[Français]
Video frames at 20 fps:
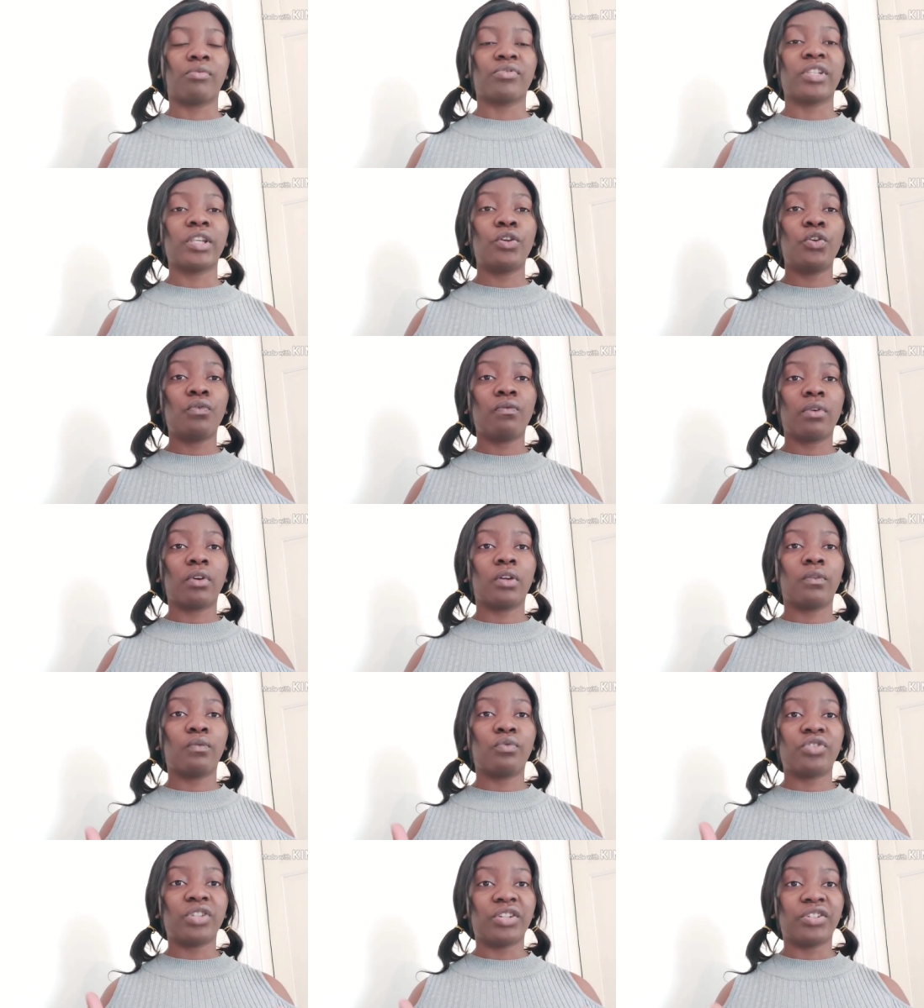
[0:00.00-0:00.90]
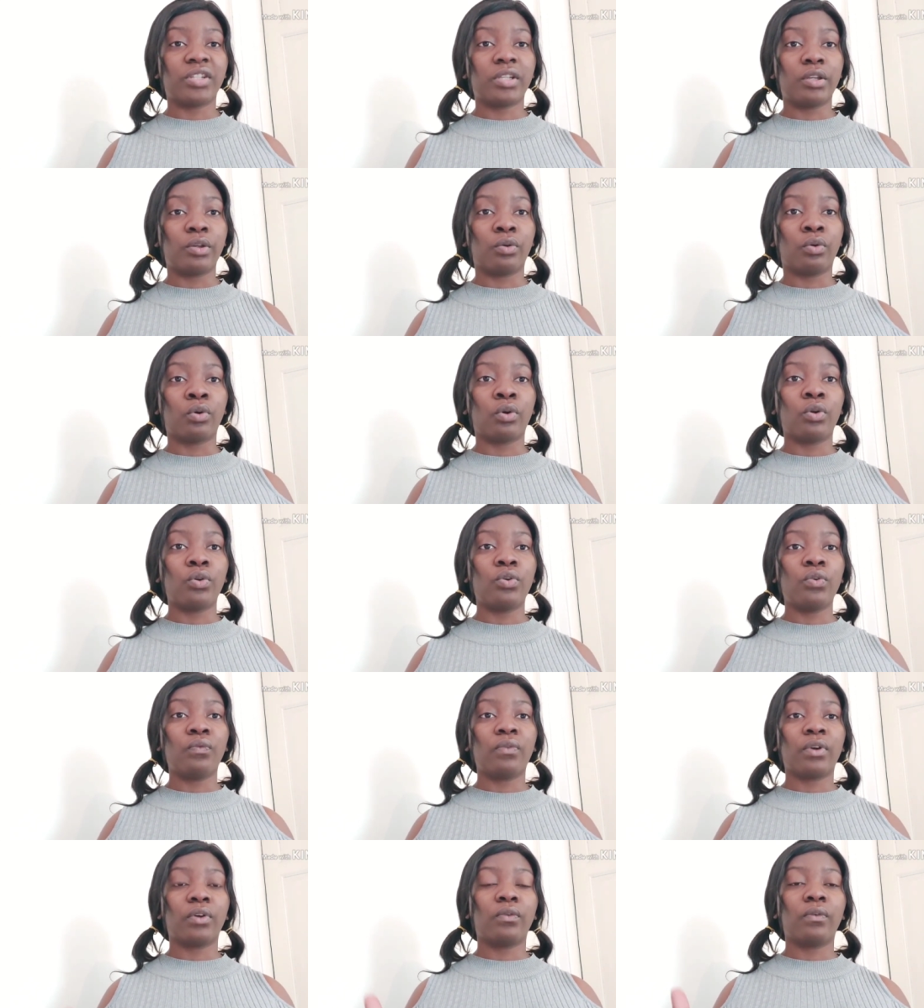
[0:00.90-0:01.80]
Comme ça, une fois que vous cherchez l'école,
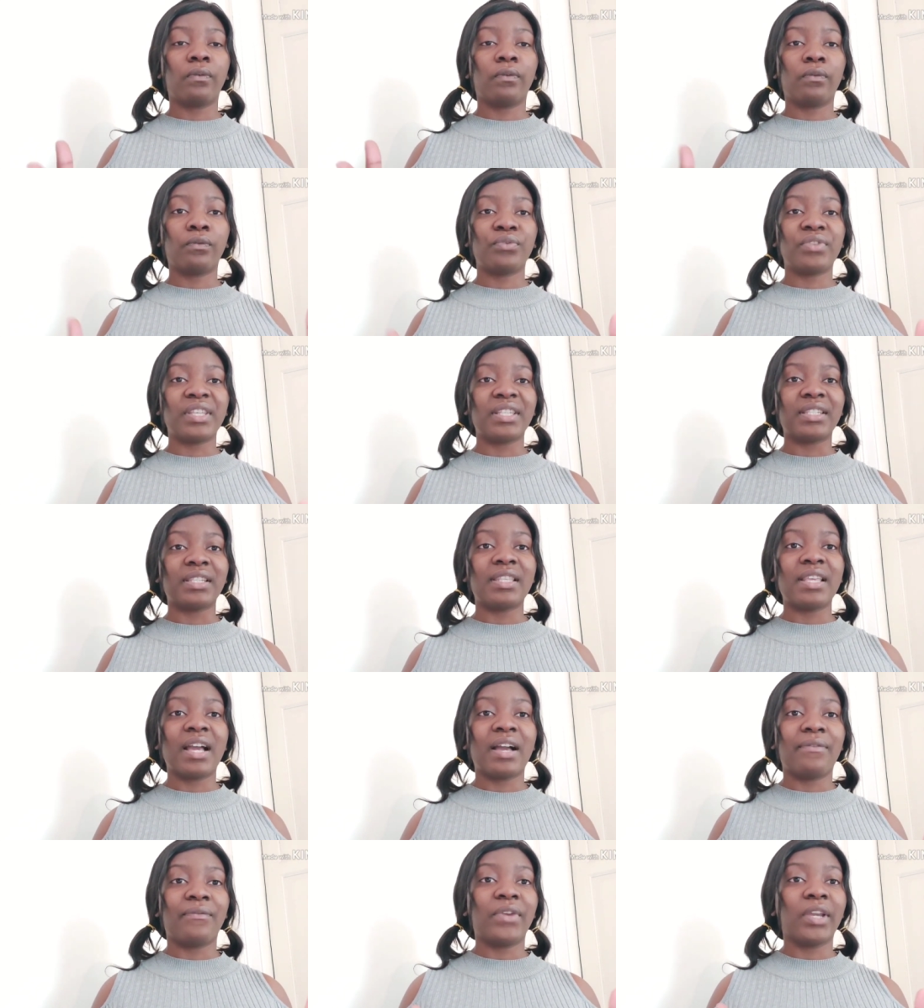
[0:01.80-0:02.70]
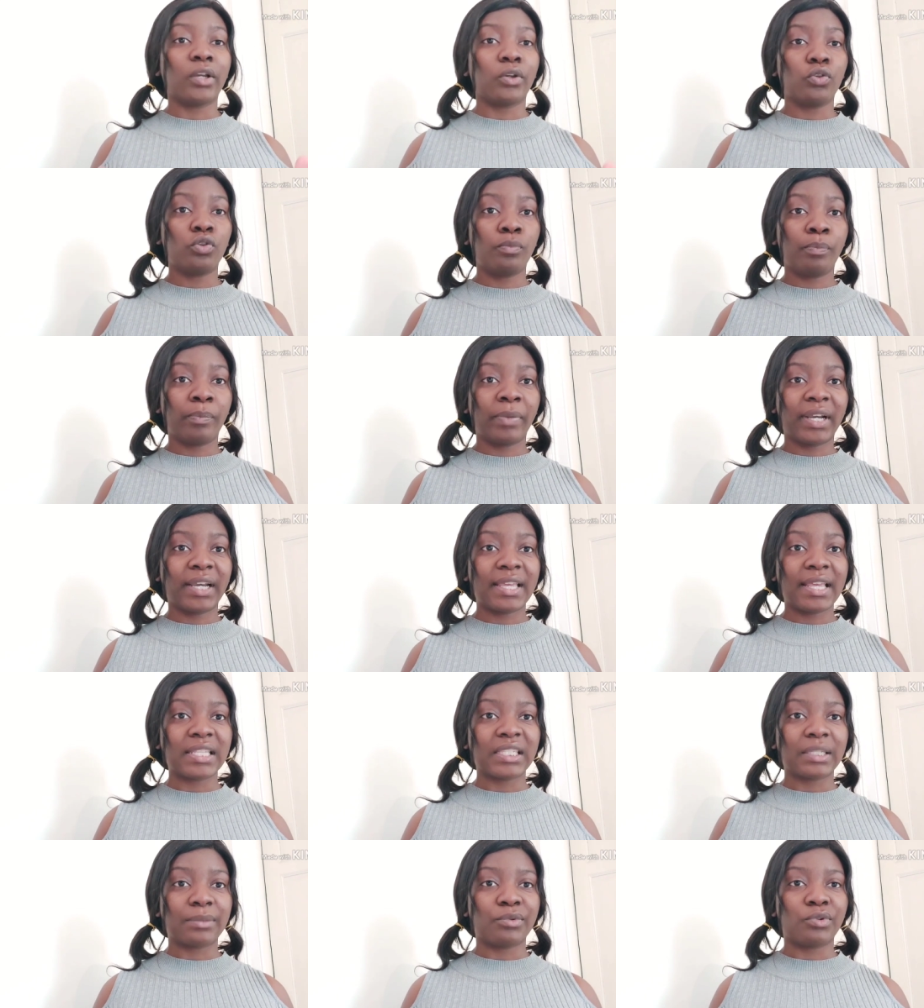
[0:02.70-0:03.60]
une fois que vous décidez à faire une
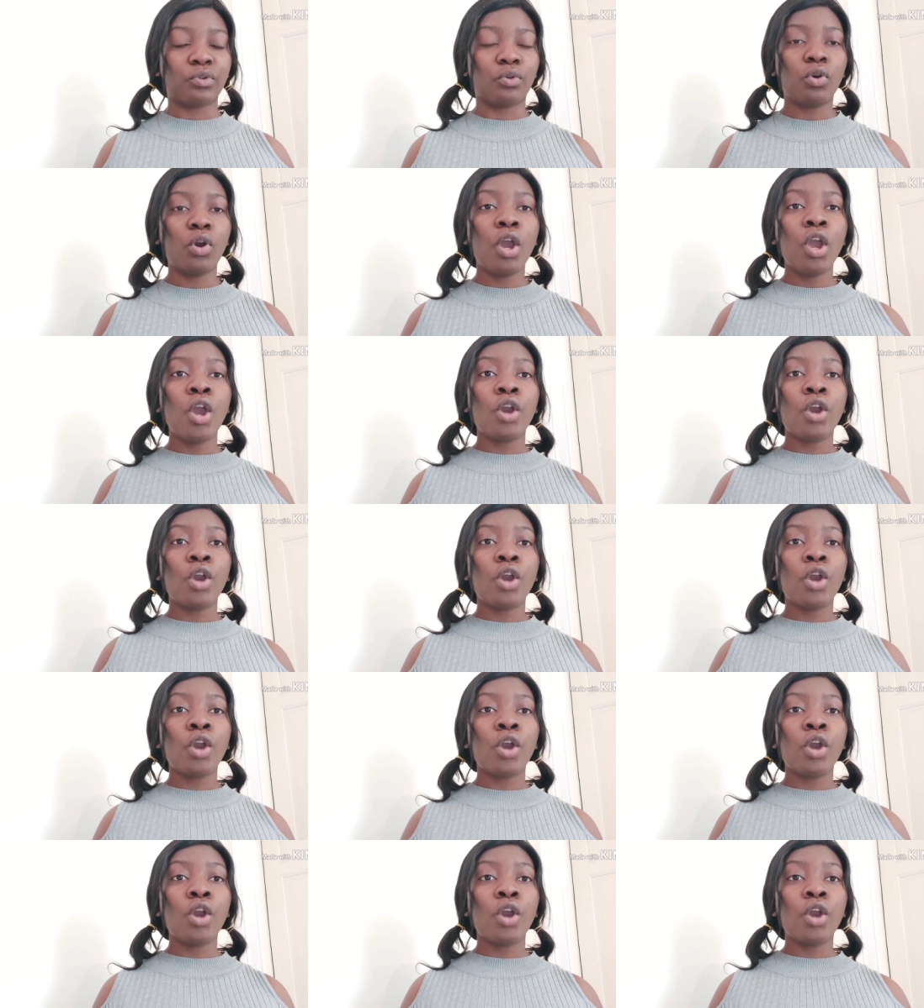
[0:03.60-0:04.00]
préinscription,